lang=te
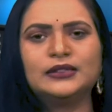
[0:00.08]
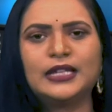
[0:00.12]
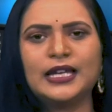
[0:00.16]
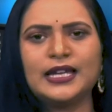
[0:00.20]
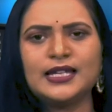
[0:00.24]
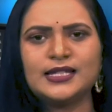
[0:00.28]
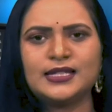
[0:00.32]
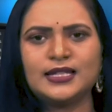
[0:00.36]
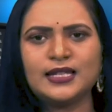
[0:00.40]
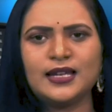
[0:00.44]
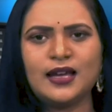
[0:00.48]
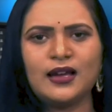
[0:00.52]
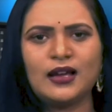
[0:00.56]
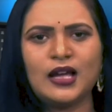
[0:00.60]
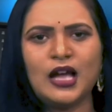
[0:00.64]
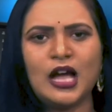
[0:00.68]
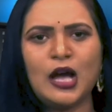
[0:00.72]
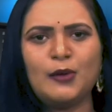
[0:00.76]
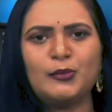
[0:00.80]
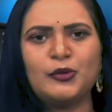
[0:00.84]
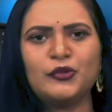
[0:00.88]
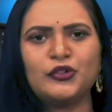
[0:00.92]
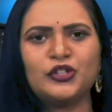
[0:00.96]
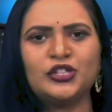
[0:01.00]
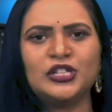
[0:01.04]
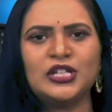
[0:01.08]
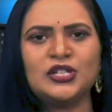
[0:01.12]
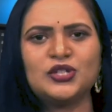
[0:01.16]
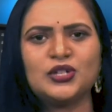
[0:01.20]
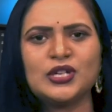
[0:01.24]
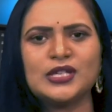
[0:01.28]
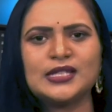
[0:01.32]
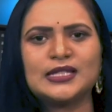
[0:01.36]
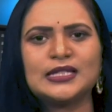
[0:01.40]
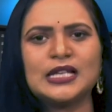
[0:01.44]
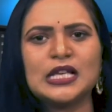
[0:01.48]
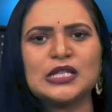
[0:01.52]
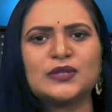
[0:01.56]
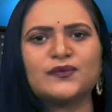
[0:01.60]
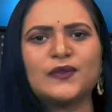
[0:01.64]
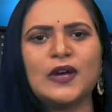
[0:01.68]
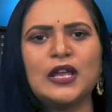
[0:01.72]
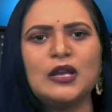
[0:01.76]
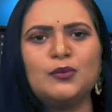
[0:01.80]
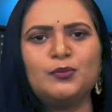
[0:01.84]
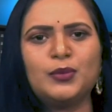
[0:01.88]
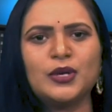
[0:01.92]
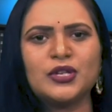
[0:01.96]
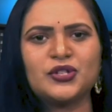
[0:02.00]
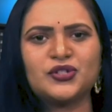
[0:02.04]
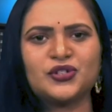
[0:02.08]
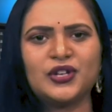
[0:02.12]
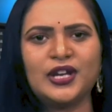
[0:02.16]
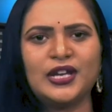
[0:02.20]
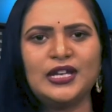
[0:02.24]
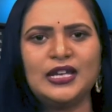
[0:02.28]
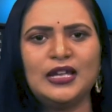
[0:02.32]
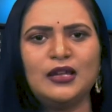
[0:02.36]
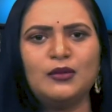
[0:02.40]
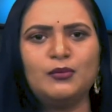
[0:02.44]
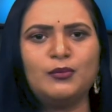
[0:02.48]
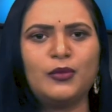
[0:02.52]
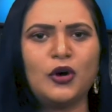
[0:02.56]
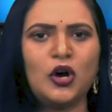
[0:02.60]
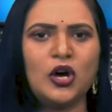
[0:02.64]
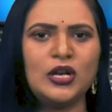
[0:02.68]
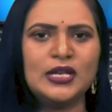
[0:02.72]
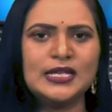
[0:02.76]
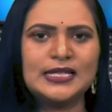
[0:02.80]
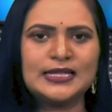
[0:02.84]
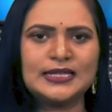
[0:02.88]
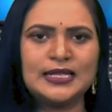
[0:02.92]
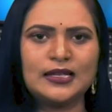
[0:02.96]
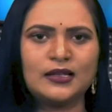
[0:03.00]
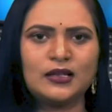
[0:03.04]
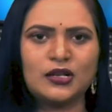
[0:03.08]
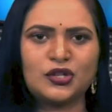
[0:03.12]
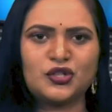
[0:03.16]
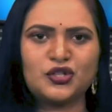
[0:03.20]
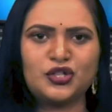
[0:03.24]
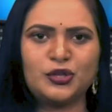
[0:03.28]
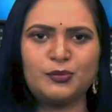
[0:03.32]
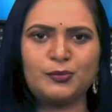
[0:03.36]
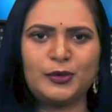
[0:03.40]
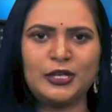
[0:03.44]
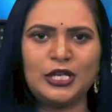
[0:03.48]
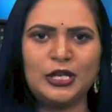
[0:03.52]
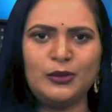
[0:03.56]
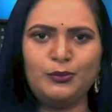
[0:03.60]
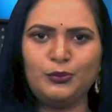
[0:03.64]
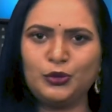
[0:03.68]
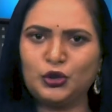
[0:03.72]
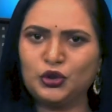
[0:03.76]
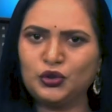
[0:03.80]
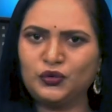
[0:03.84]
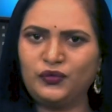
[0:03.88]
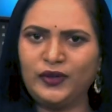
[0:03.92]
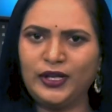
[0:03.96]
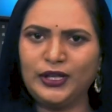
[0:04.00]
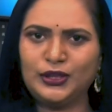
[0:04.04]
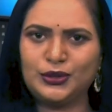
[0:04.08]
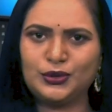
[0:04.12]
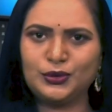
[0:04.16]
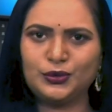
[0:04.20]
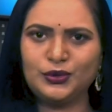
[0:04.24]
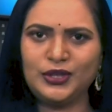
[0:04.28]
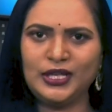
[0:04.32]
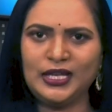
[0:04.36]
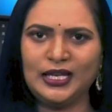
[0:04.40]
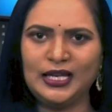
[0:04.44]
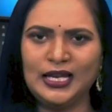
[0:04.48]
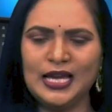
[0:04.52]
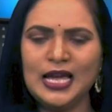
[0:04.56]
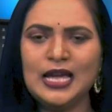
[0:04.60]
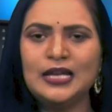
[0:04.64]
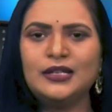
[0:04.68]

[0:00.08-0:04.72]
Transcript: దేశీయంగా అభివృద్ధి చేసిన స్వల్ప శ్రేణి బాలిస్టిక్ క్షిపణి పృథ్వీ టూని